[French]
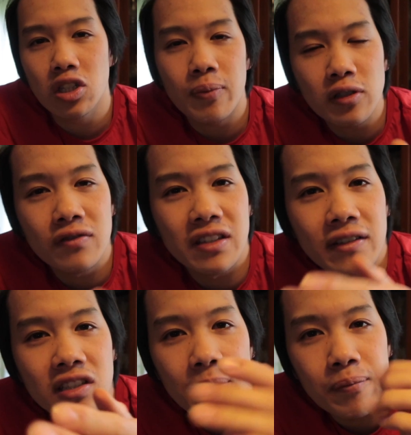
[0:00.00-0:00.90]
et je pense que vous
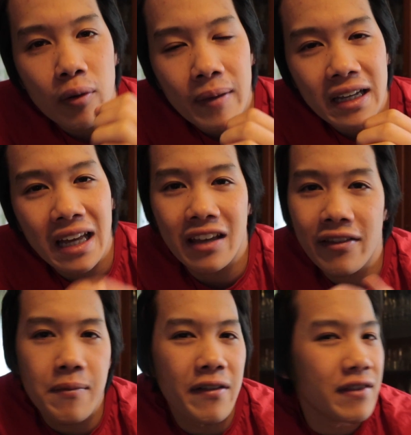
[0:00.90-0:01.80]
avez déjà pu remarquer à
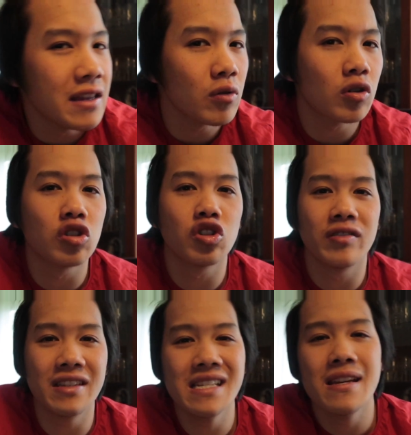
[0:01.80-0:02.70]
travers mes vidéos que je
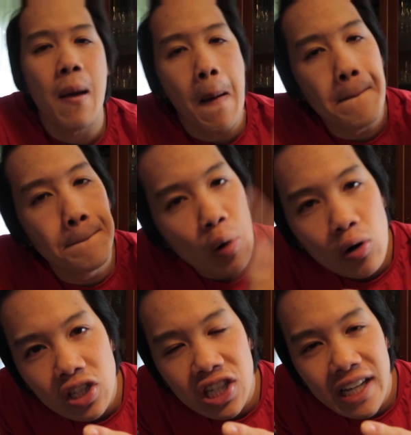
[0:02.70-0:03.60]
dis
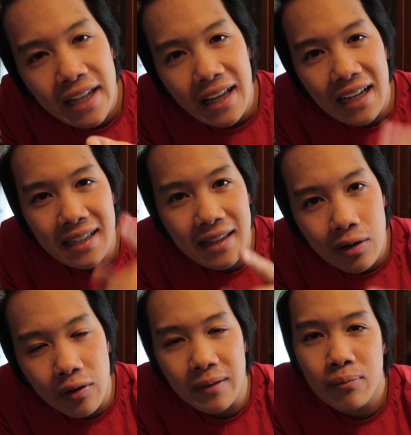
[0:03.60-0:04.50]
bullshit à cette
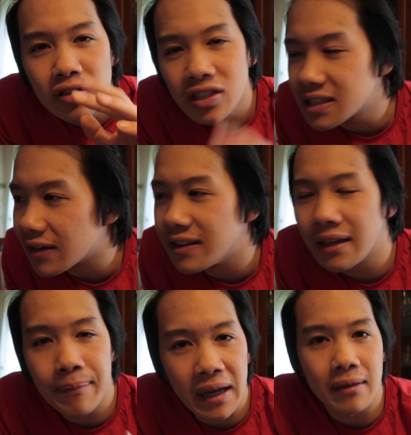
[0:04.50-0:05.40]
théorie. Bullshit, ça veut
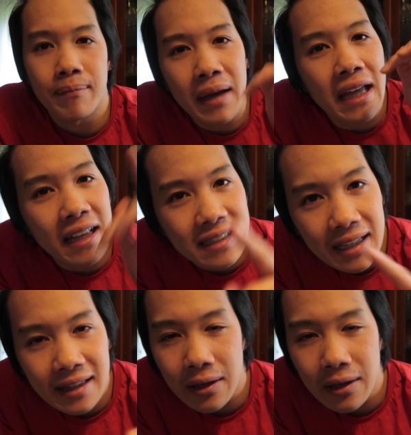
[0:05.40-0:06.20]
dire merde. Merde à cette